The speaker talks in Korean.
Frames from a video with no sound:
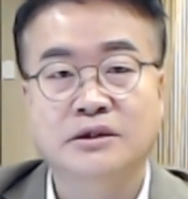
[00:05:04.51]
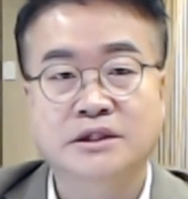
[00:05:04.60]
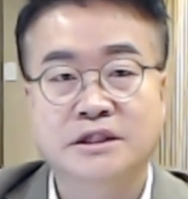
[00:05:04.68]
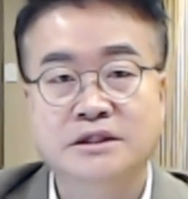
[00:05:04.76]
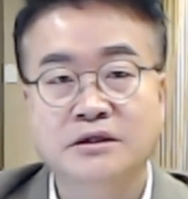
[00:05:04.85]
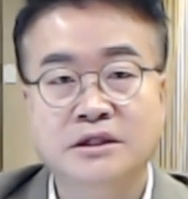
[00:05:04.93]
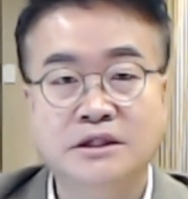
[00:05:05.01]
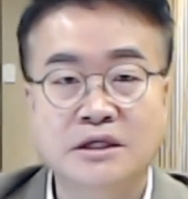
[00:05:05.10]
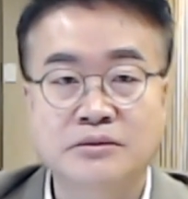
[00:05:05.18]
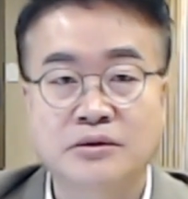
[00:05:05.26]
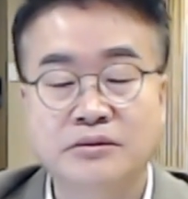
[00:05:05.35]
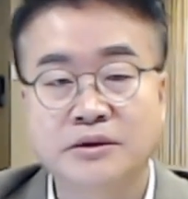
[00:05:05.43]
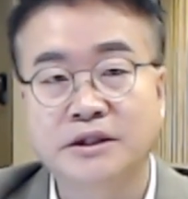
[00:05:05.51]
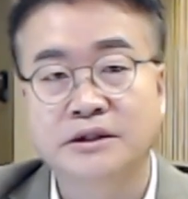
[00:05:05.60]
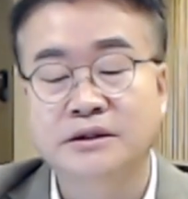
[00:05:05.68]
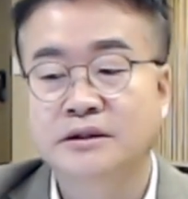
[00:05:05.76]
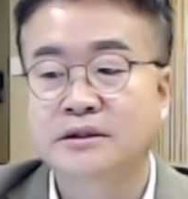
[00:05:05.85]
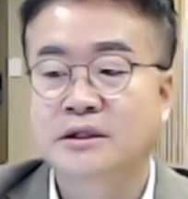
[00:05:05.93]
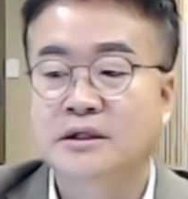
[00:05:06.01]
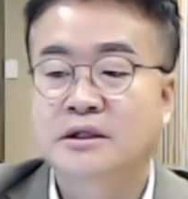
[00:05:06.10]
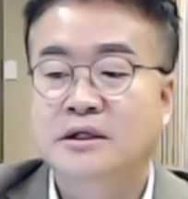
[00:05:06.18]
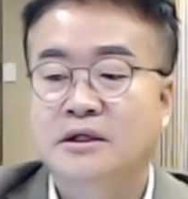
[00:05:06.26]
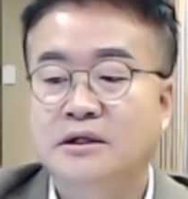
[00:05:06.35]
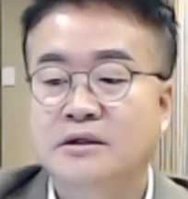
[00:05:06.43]
이제 섞이다 보면은
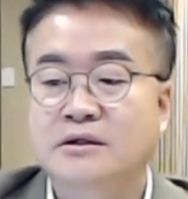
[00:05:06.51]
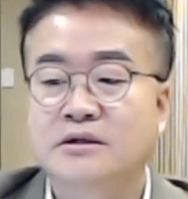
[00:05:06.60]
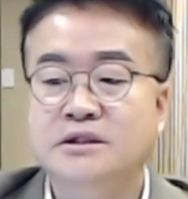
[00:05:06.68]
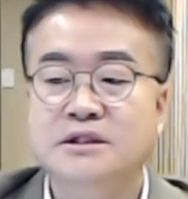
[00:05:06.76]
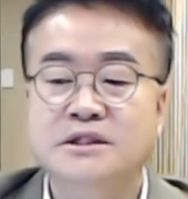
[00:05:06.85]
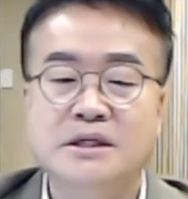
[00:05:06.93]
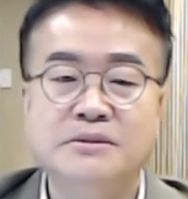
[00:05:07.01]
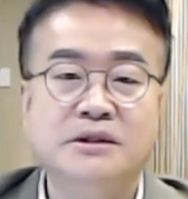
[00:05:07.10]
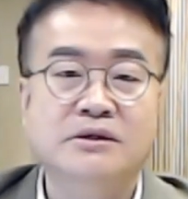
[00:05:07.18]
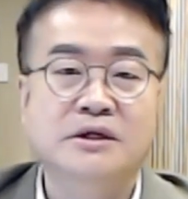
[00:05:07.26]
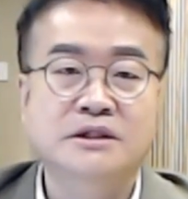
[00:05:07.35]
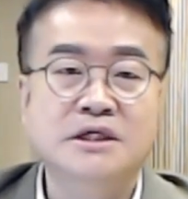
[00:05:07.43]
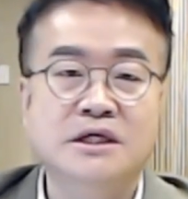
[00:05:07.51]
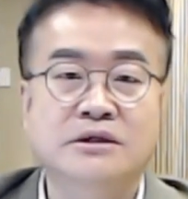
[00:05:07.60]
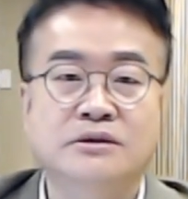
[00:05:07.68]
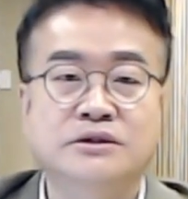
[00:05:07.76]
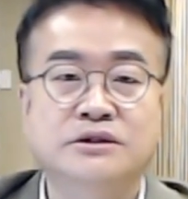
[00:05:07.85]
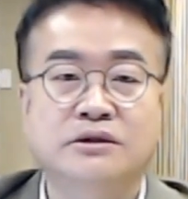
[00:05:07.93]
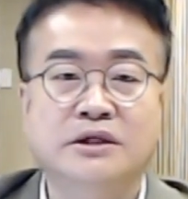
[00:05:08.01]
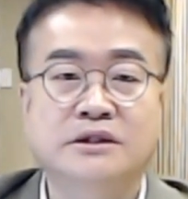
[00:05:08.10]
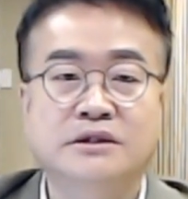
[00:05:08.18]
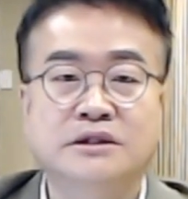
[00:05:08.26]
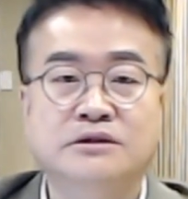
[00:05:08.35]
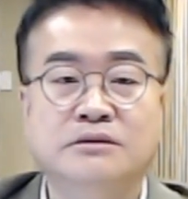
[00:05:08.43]
어 거기서 차별이 굉장히 오죠.
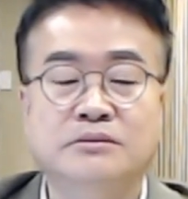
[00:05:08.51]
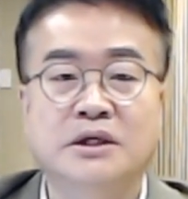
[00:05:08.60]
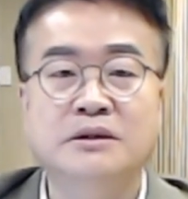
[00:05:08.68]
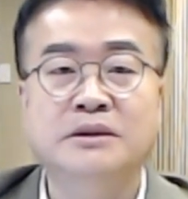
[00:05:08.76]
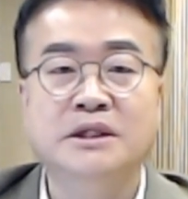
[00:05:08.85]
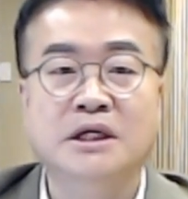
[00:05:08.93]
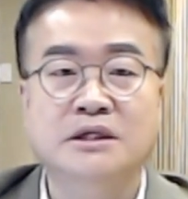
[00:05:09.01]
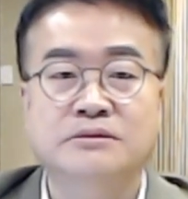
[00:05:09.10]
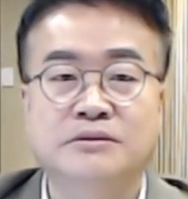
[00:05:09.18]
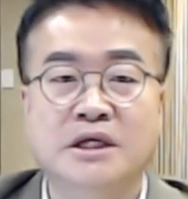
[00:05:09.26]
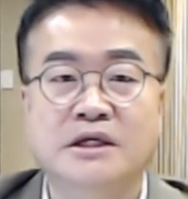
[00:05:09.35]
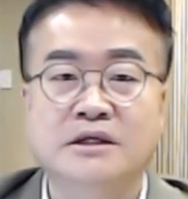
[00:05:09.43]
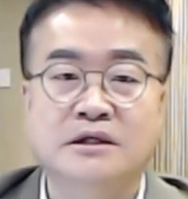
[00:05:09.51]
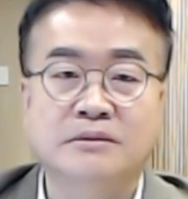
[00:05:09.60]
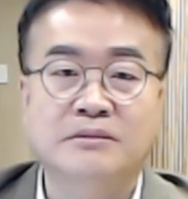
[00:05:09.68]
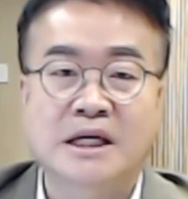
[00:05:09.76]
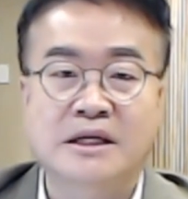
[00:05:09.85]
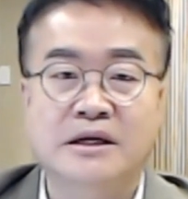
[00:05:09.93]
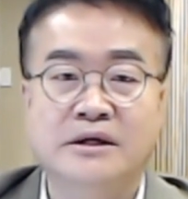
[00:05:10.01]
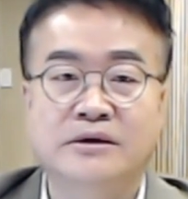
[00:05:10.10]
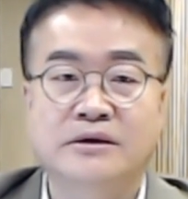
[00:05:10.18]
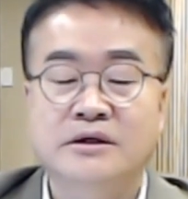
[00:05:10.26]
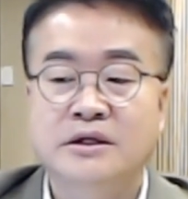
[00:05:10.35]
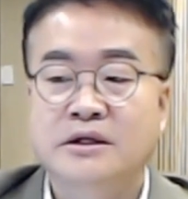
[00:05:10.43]
애들이 좀 어버리가 좀 되,
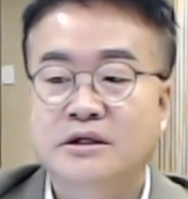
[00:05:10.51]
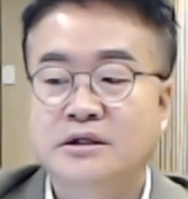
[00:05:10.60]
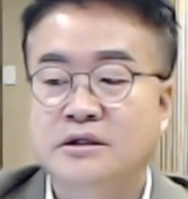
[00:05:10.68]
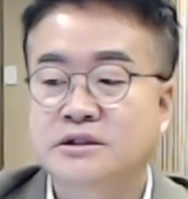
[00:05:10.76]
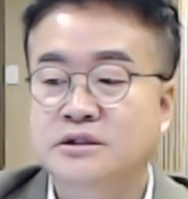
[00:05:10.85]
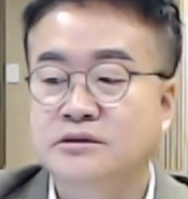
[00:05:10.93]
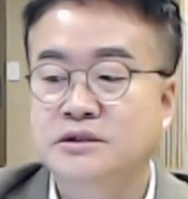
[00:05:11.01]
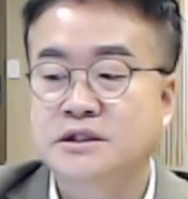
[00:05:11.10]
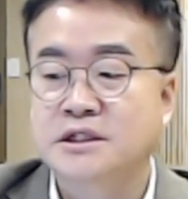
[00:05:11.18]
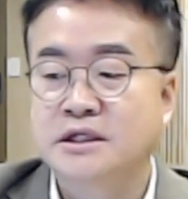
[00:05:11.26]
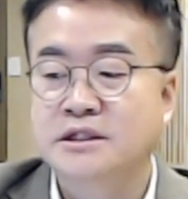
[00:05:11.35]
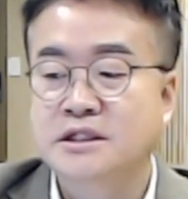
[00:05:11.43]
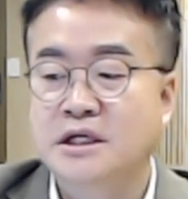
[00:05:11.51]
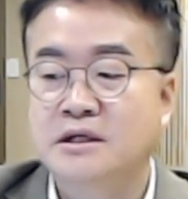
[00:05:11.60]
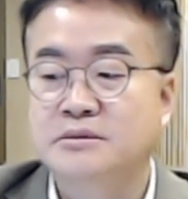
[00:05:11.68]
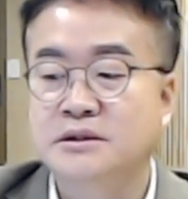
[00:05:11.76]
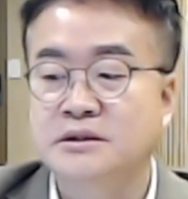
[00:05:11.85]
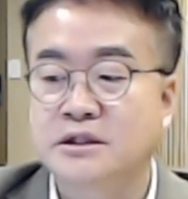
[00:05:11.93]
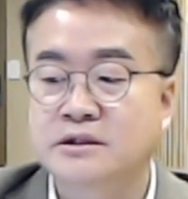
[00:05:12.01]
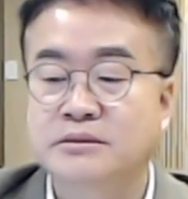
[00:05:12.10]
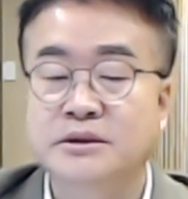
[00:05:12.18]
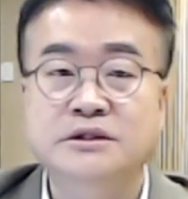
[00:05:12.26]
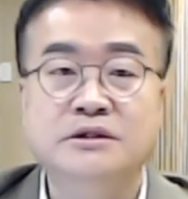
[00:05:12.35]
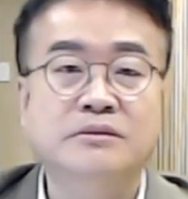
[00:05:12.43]
많아요. 어 저도 이제 사람을 여러
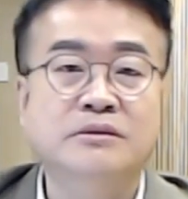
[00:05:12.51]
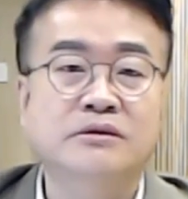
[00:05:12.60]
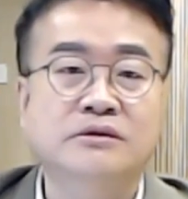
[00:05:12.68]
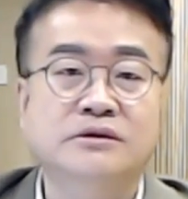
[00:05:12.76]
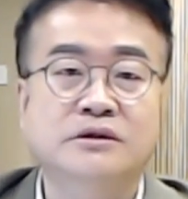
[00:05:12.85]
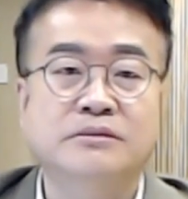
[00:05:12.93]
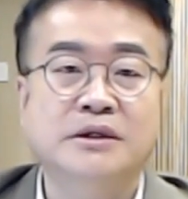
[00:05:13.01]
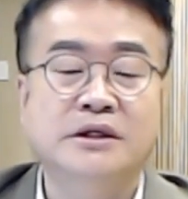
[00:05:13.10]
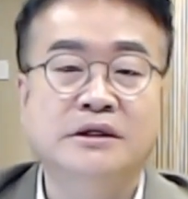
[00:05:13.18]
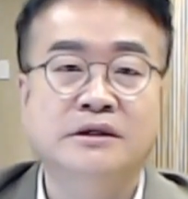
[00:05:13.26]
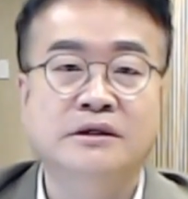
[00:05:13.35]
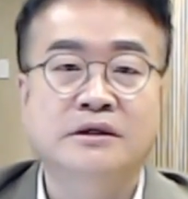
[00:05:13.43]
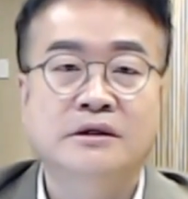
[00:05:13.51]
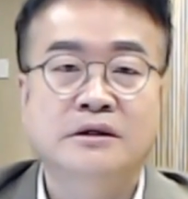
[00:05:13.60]
번 써보고 그러면은